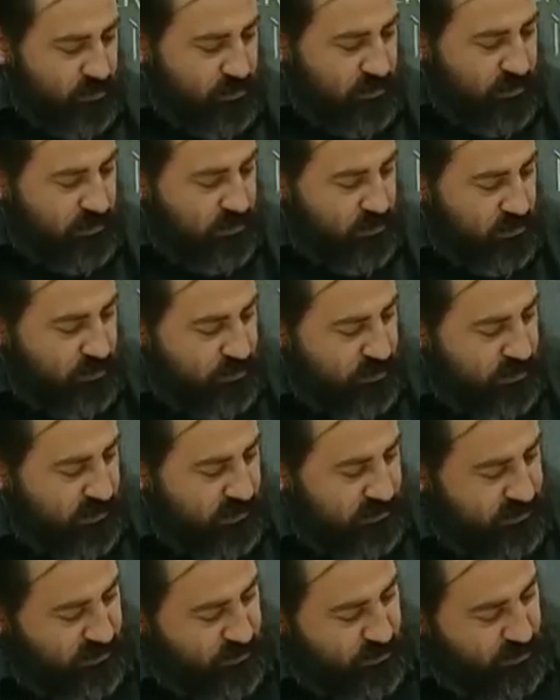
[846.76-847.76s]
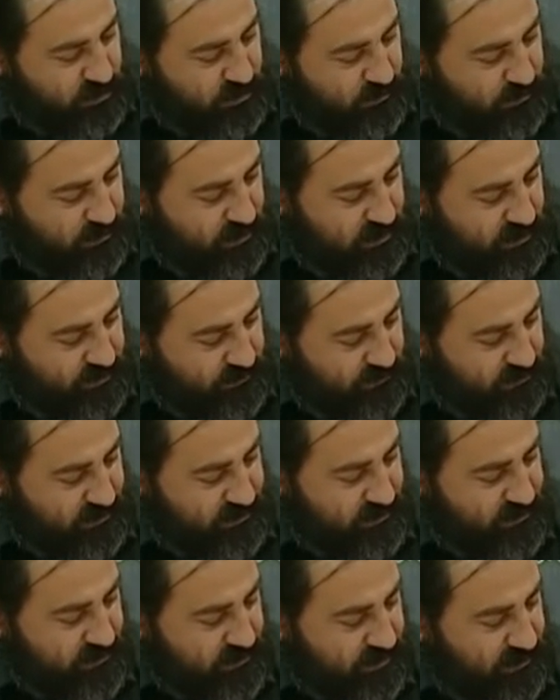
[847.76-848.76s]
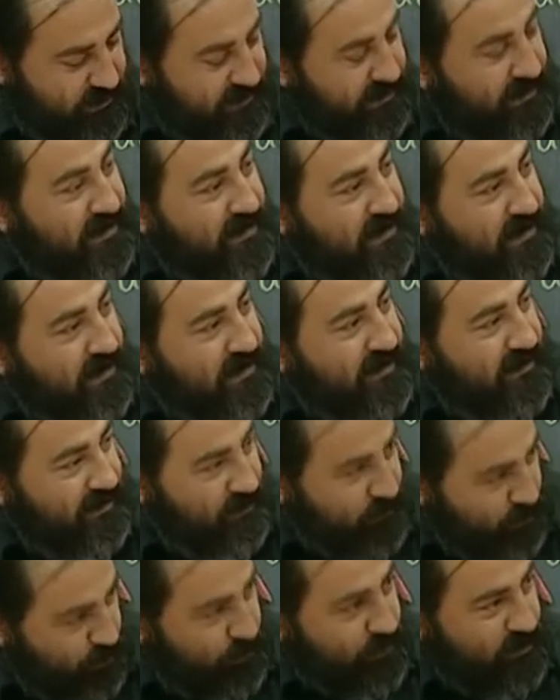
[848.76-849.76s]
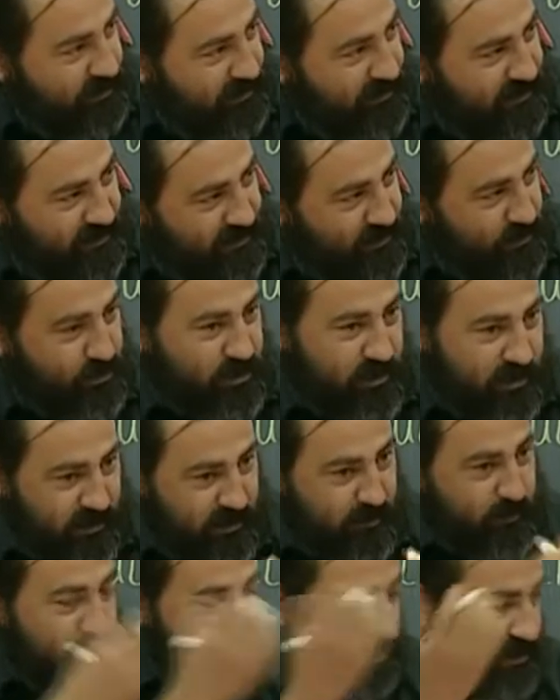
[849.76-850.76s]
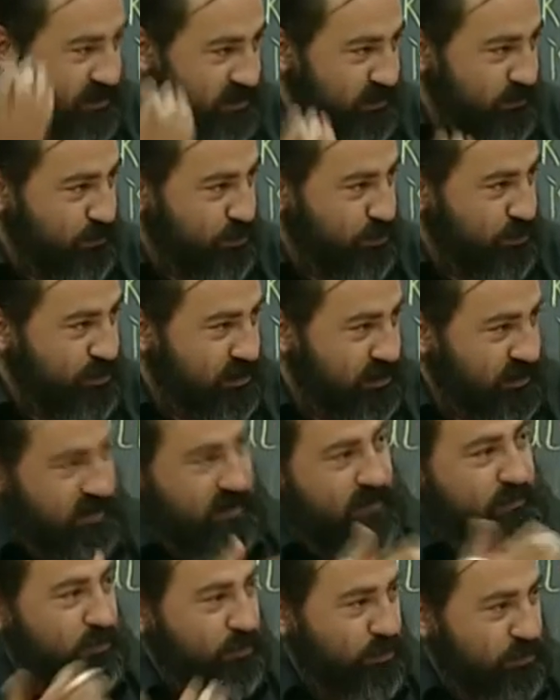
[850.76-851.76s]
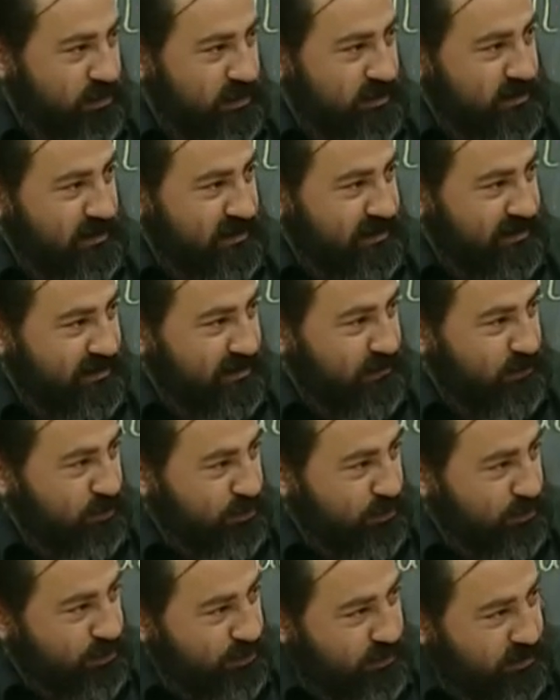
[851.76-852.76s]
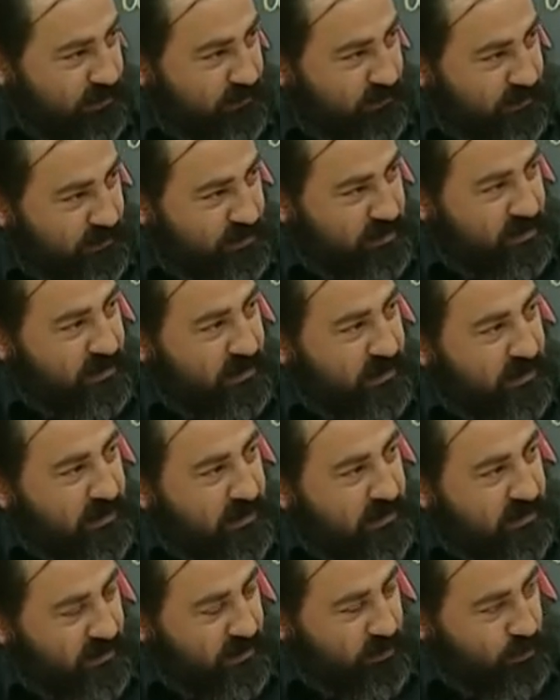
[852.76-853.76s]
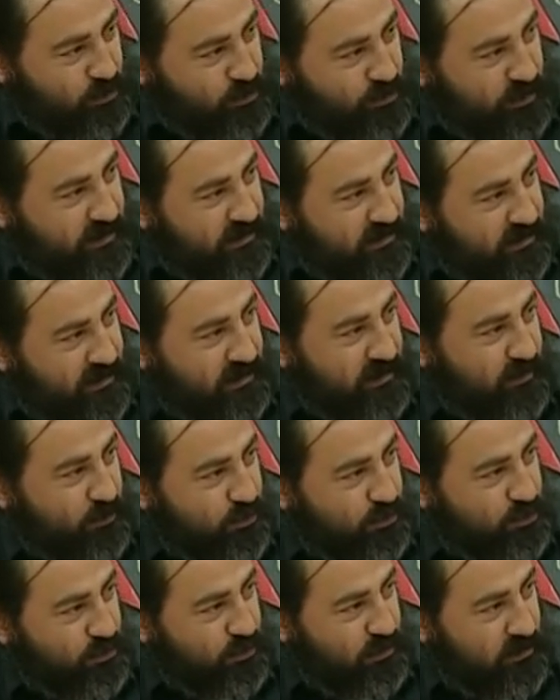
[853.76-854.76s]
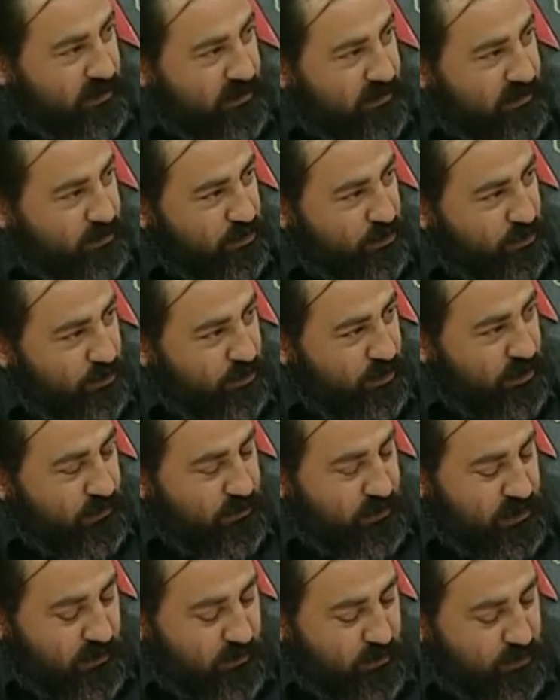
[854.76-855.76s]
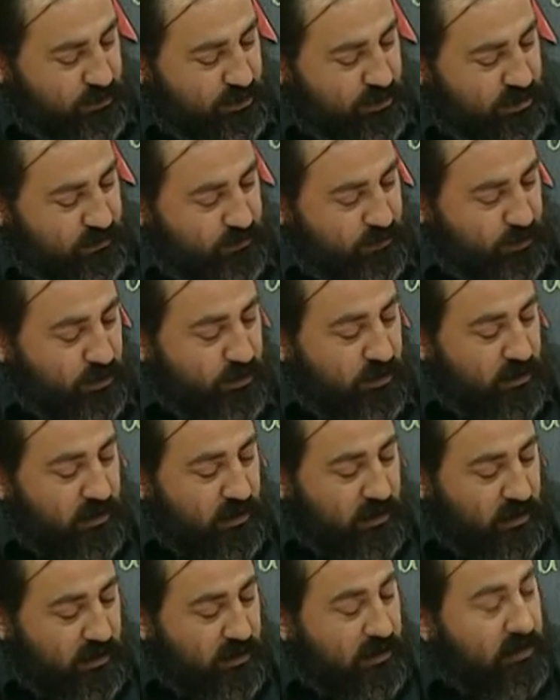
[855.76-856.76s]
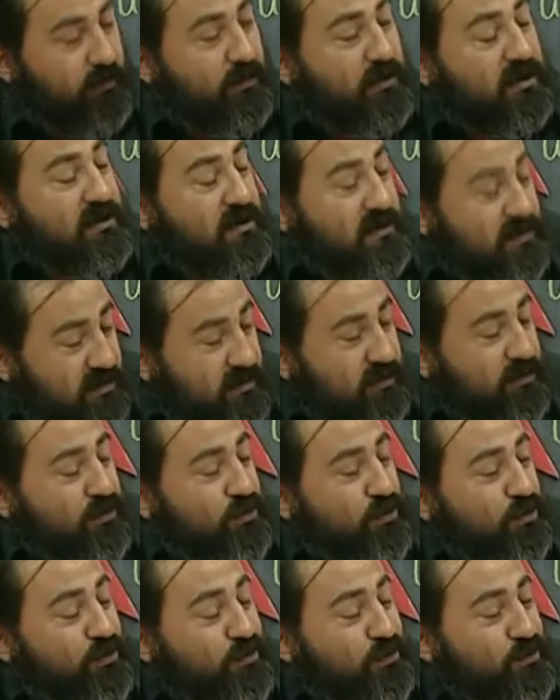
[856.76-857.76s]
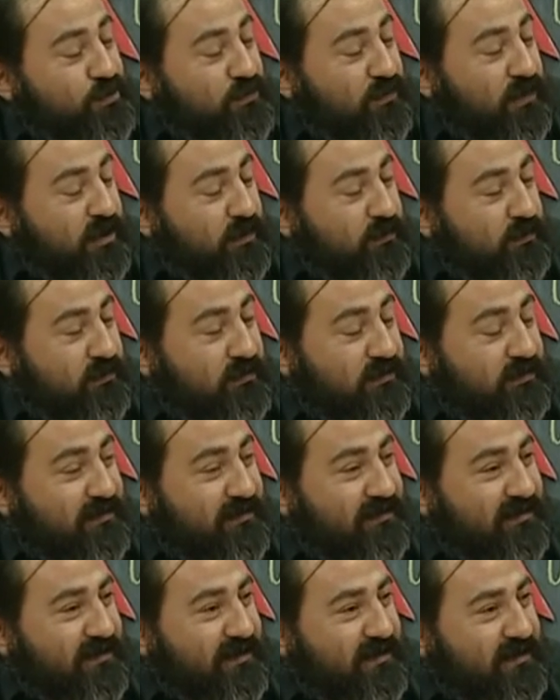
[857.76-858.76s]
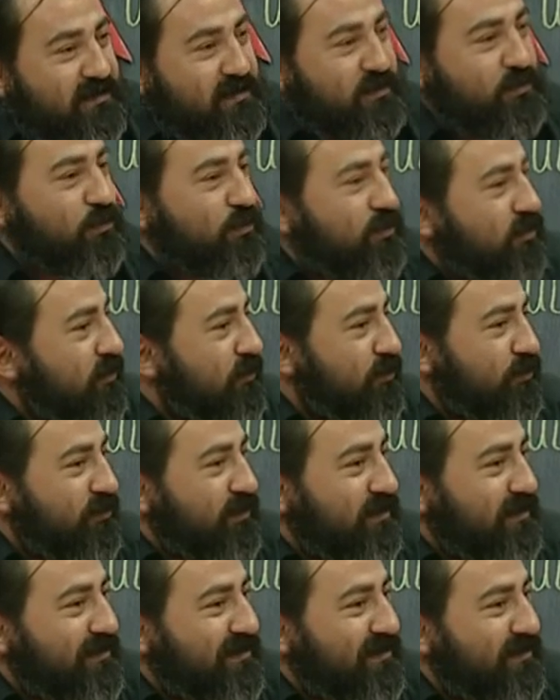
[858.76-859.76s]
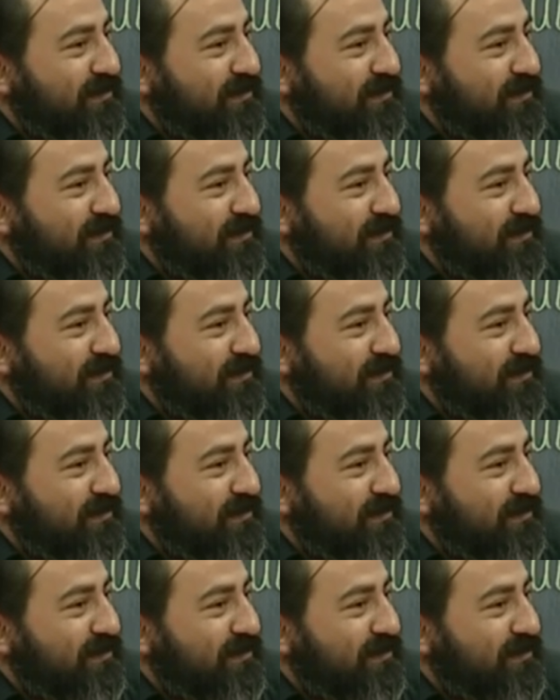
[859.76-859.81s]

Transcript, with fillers: ücret sonuçta asgari ücretin biraz fazlası. Hani e, orada da yine dışarıdan bakınca büyük şirket büyük kazanır gibi görünüyor ama hiç ne ücrette ne koşullarda çok öyle bir tablo çıkmıyor. E, peki sizin çocuğunuz var mı? Var, Siz ona, onunla,